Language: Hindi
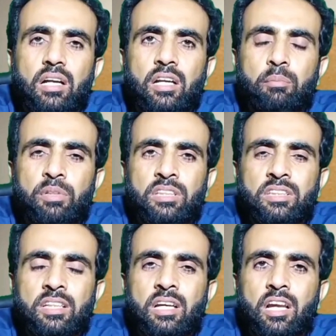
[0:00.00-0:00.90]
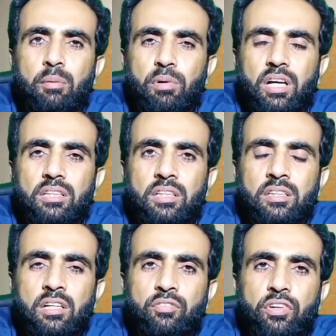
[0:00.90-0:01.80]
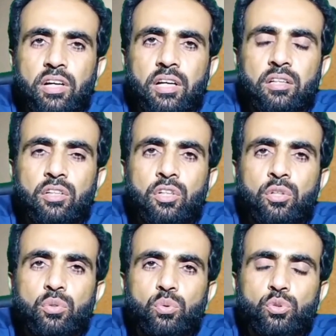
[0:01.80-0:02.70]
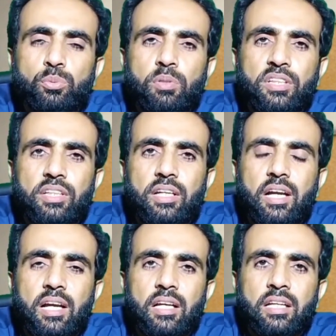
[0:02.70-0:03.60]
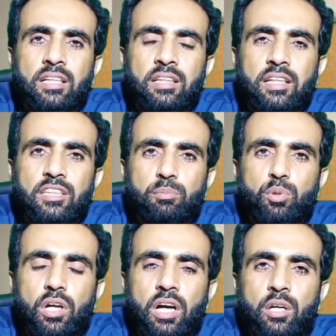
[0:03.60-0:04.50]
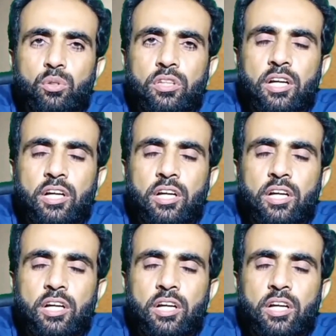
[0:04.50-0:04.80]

हम इनकी अलामत की तरफ आएँ तो उसमें यह है कि तेज़ बुखार होता